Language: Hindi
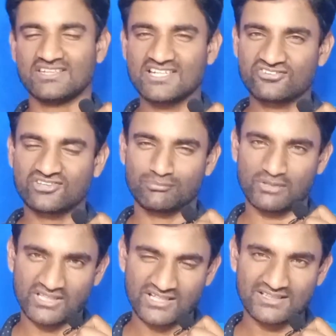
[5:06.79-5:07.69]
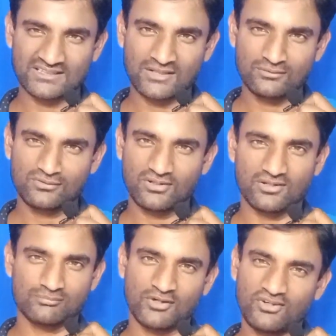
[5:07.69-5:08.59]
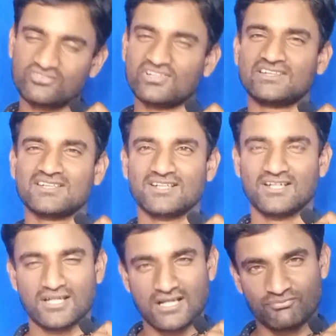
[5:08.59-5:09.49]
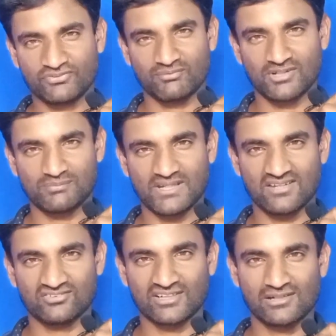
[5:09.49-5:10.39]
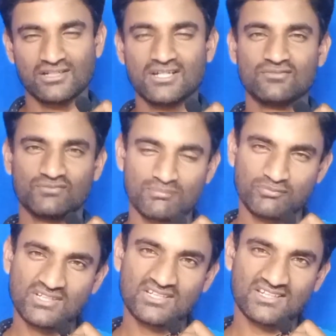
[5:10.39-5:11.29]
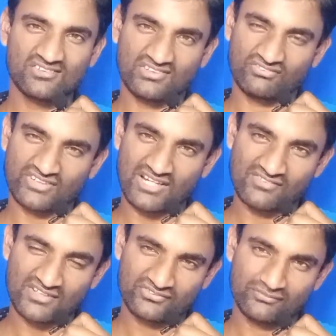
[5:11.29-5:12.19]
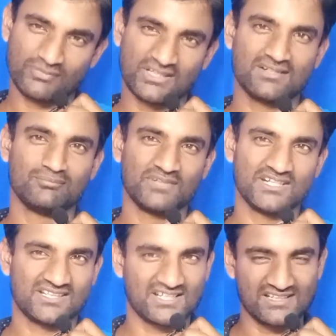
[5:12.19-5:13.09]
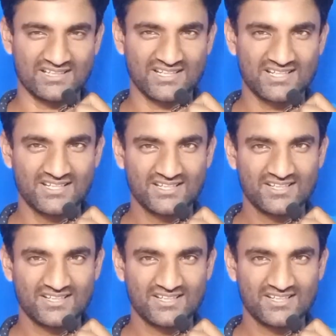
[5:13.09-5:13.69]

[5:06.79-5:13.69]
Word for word: दिल से बधाई देता हूं और बहुत जल्द आप सबका प्यारा चैनल 50 के सब्सक्राइबर्स भी कंप्लीट कर लेगा